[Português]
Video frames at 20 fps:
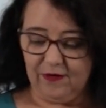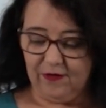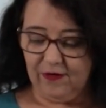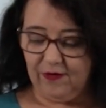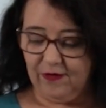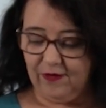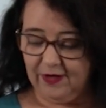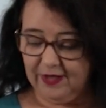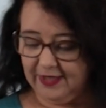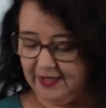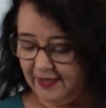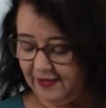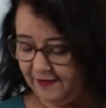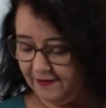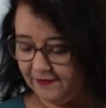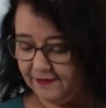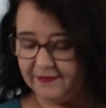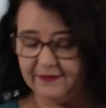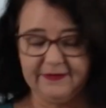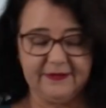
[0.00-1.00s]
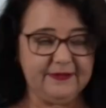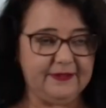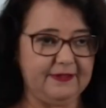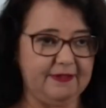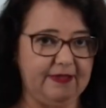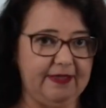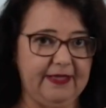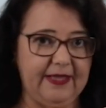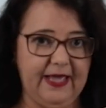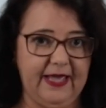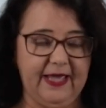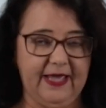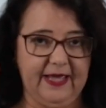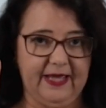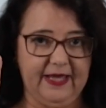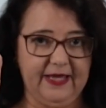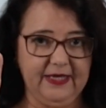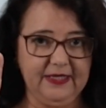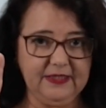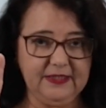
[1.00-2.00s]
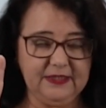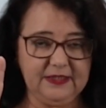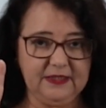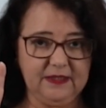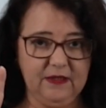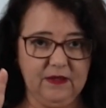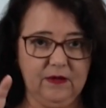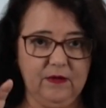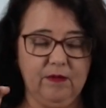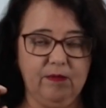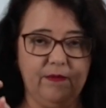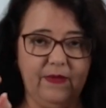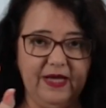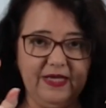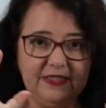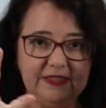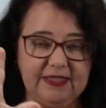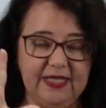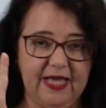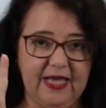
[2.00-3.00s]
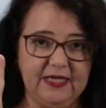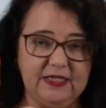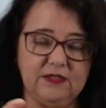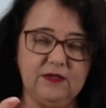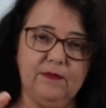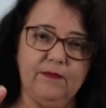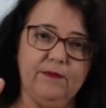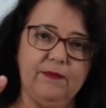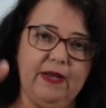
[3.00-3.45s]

Olha, 10 mais 10.